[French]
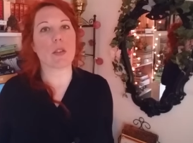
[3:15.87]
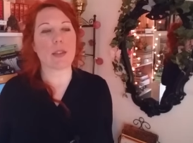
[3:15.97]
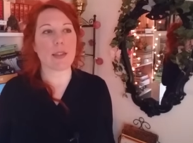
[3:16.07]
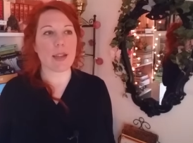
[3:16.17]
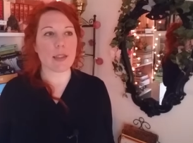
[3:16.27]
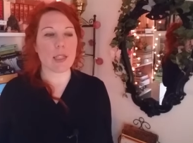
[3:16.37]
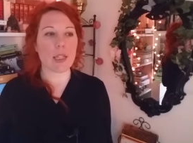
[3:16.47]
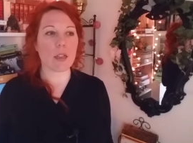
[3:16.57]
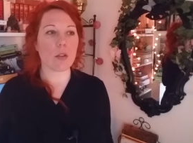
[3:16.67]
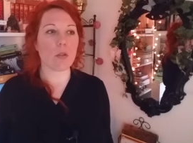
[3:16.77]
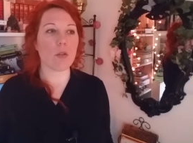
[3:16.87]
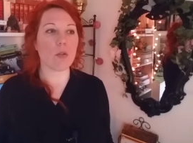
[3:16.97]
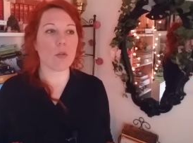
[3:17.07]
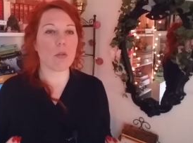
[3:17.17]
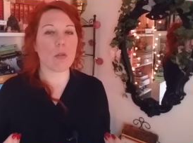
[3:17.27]
c'est-à-dire
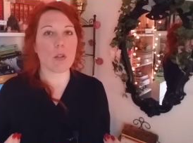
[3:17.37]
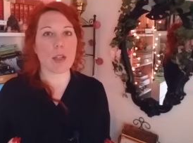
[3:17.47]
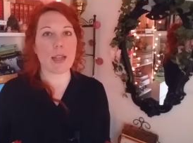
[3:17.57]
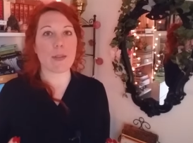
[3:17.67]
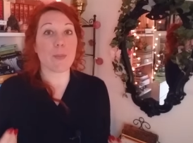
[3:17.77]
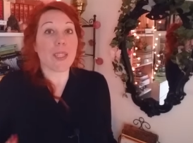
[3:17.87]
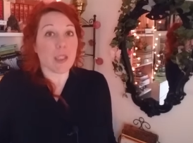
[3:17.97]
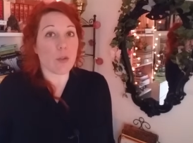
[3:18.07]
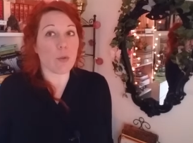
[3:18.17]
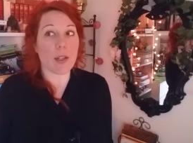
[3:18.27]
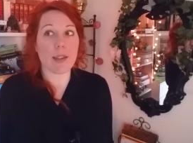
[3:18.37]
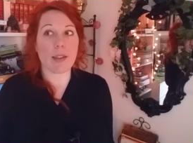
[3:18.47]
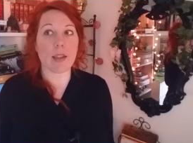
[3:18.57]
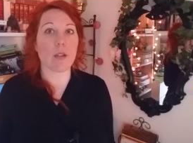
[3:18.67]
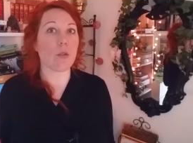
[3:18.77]
de la
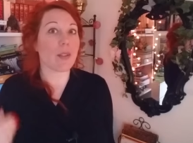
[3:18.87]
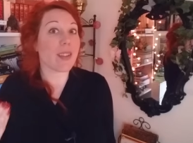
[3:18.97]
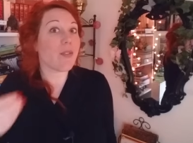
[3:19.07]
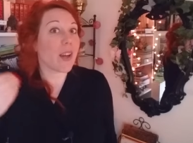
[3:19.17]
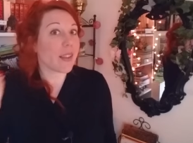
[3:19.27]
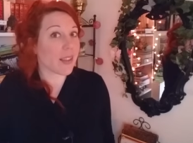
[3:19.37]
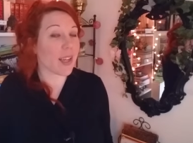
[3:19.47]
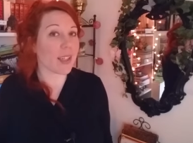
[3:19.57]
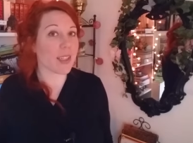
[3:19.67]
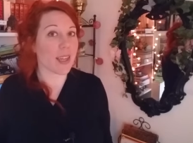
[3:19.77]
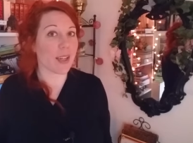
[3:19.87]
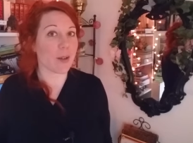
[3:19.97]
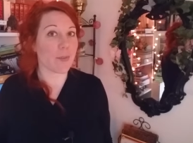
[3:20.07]
spiritualité, de ce qui va derrière